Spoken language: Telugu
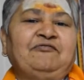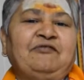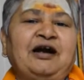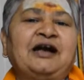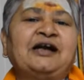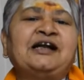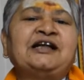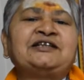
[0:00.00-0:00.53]

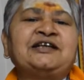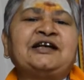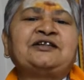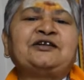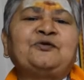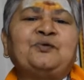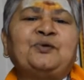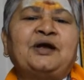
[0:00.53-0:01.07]
వాళ్ళ చేత
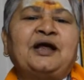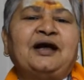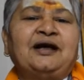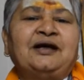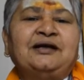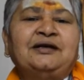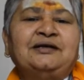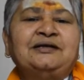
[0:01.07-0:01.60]
కూడా
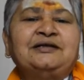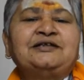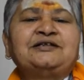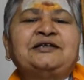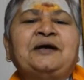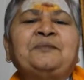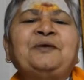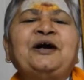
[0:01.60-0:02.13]

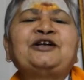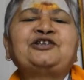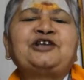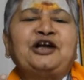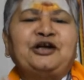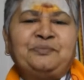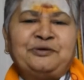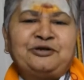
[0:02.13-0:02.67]
శభాష
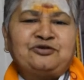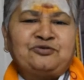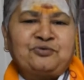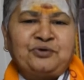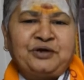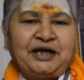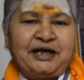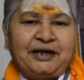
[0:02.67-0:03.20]

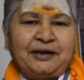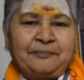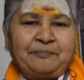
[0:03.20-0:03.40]
అనిపించుకుని